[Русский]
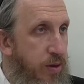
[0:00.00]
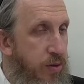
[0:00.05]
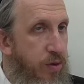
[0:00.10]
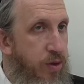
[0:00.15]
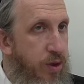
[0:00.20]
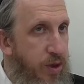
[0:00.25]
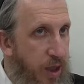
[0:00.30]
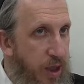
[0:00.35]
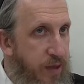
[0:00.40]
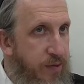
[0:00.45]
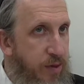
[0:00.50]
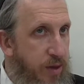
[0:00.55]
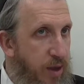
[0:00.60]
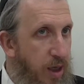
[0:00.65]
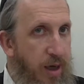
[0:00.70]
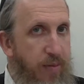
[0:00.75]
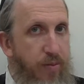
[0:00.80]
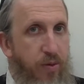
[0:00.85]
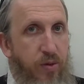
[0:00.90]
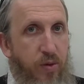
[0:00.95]
Но сейчас вот
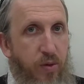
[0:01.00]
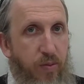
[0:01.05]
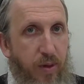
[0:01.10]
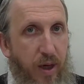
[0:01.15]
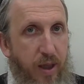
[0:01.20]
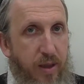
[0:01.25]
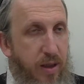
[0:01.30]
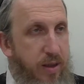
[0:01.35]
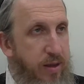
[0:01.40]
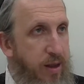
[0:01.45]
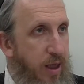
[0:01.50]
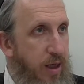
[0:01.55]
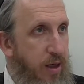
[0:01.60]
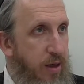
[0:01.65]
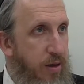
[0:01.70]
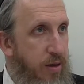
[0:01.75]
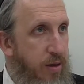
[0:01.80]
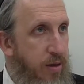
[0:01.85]
я буду брать этот сахар.